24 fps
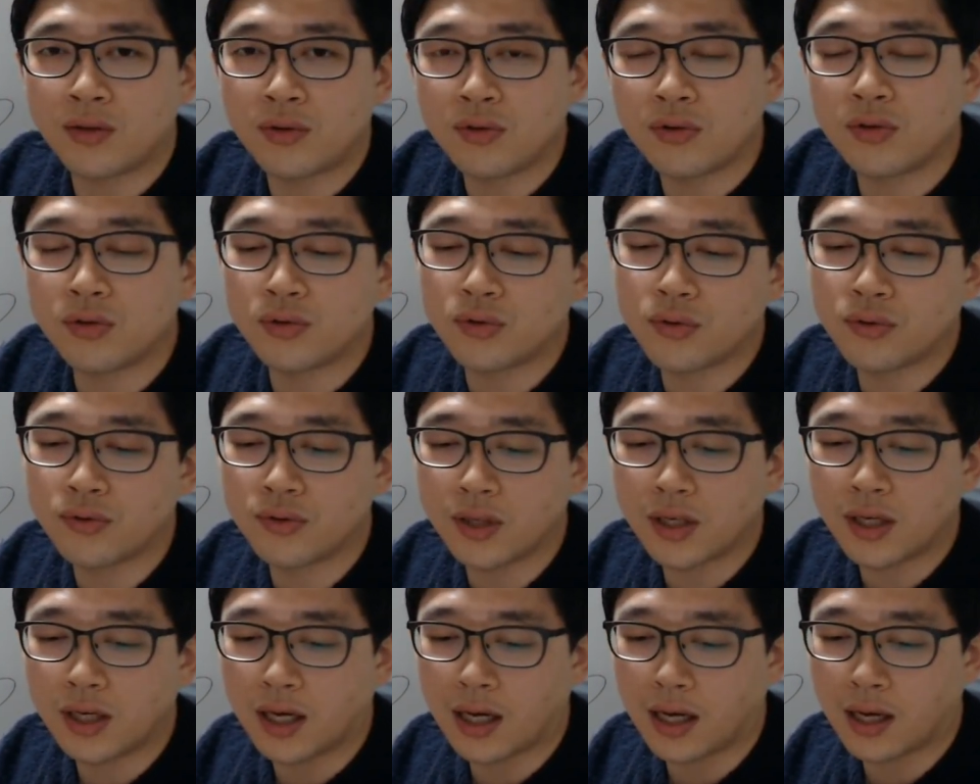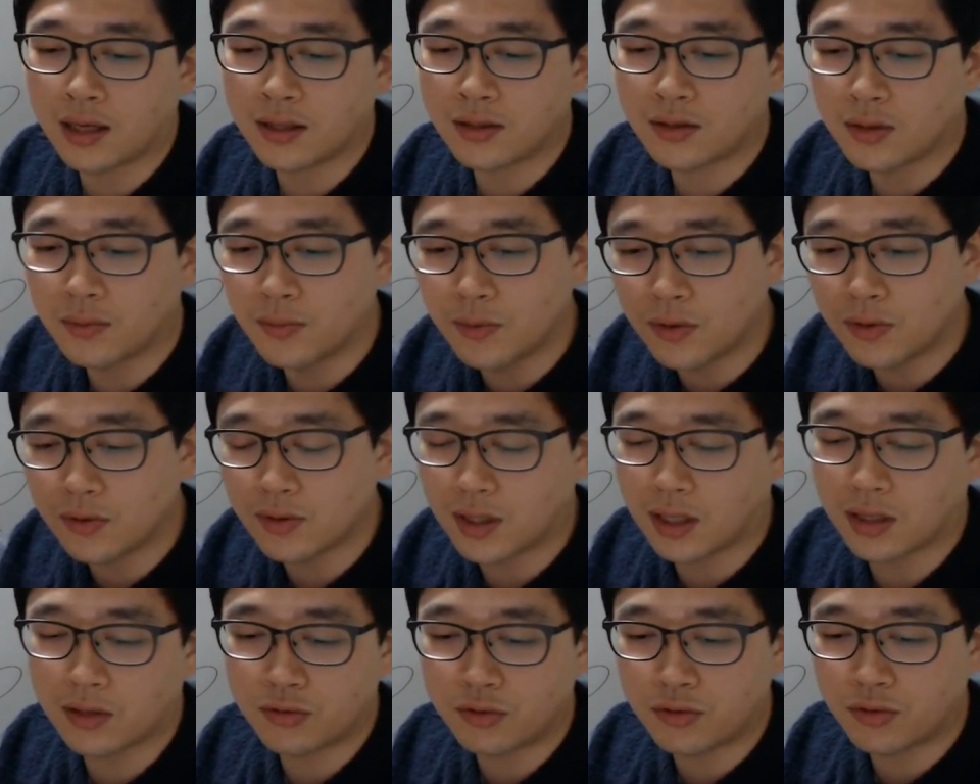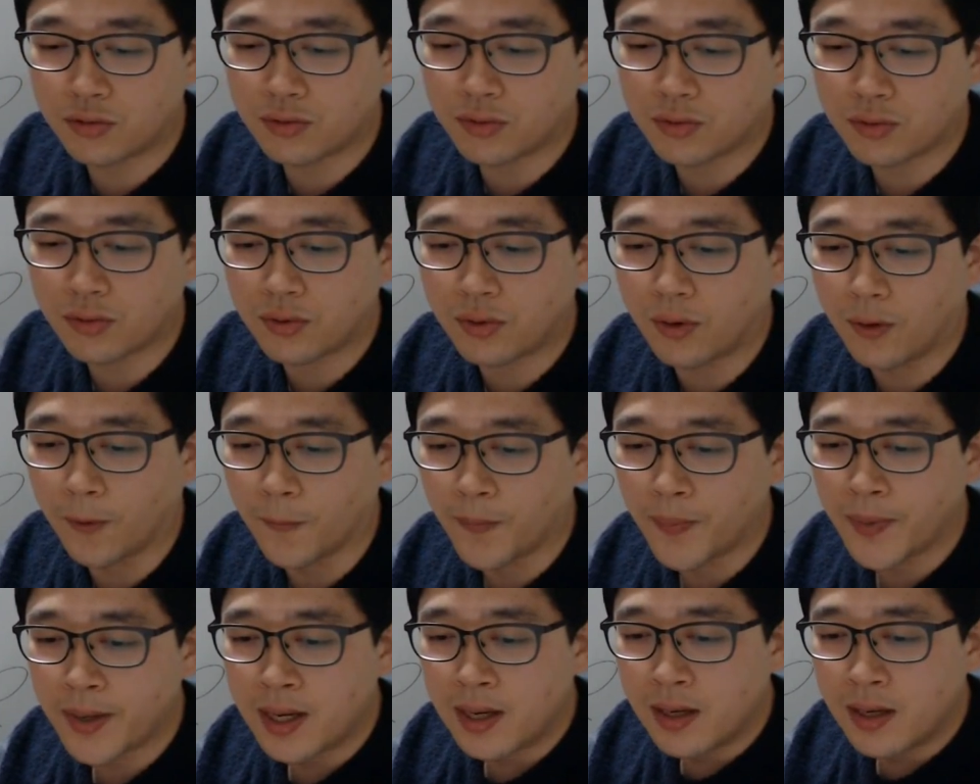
효율이 좋으니까 점도는 작을수록 좋고